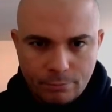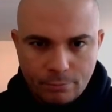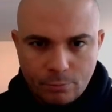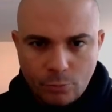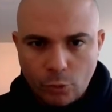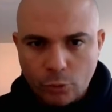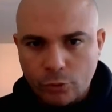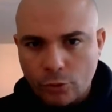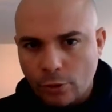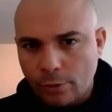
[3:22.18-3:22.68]

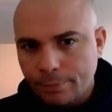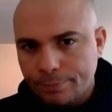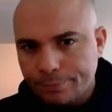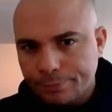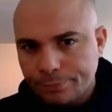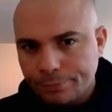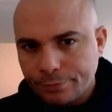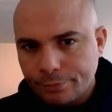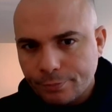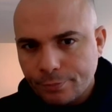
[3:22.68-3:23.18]
Pourtant,
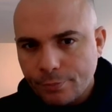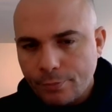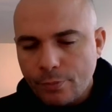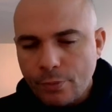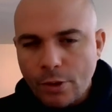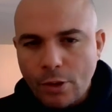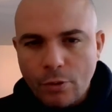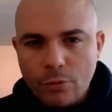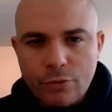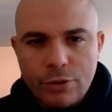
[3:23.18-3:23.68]

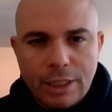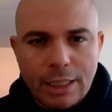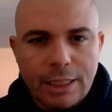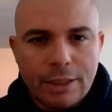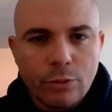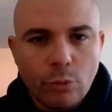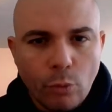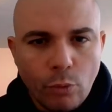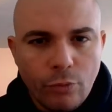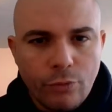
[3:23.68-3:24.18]
vous allez
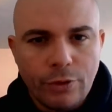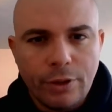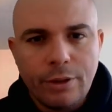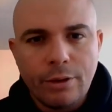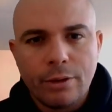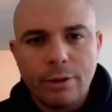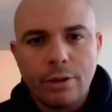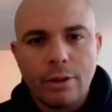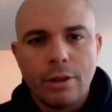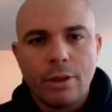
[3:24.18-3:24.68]
trouver
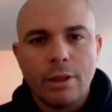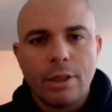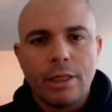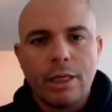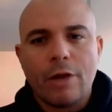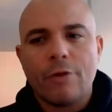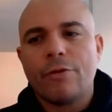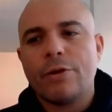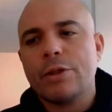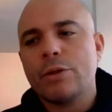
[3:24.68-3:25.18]

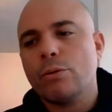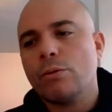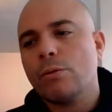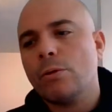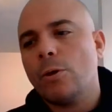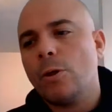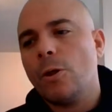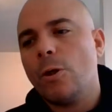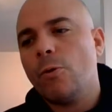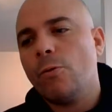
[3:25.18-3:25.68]
la façon
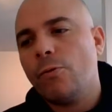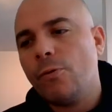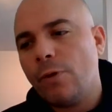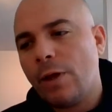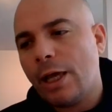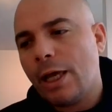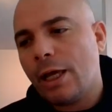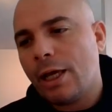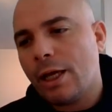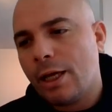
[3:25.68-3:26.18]
de le
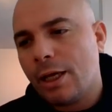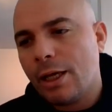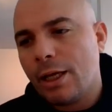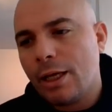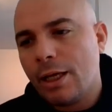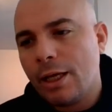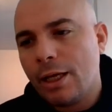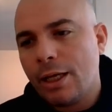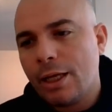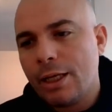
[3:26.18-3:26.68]
faire,
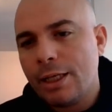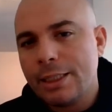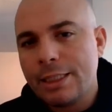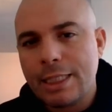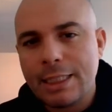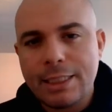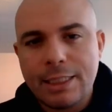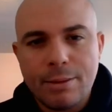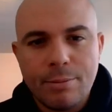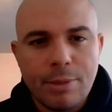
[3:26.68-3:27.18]

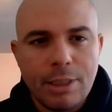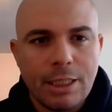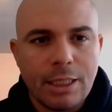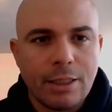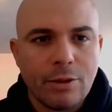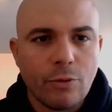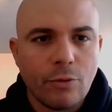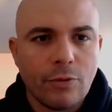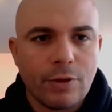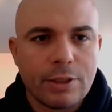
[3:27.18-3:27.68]
s'assimiler
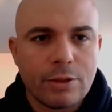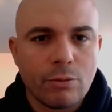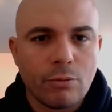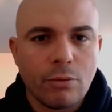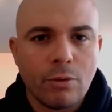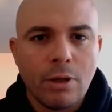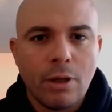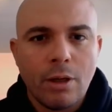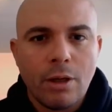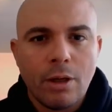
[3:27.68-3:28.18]
de
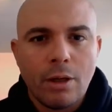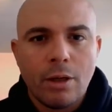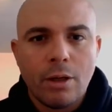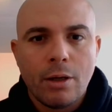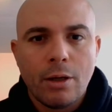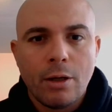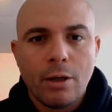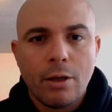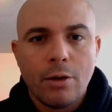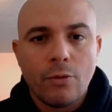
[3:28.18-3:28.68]
façon
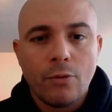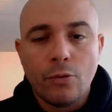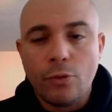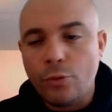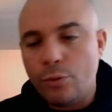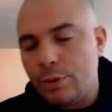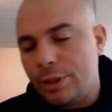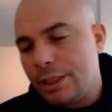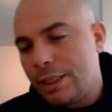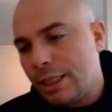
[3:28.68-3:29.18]

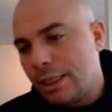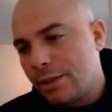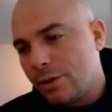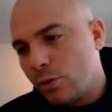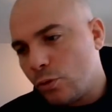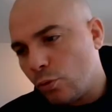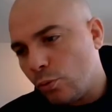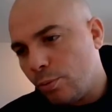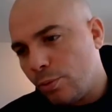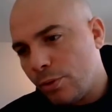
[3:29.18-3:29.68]
fluide,
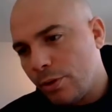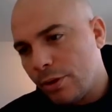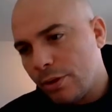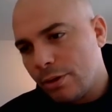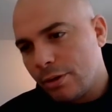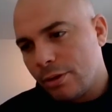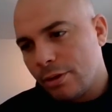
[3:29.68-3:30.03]
souple,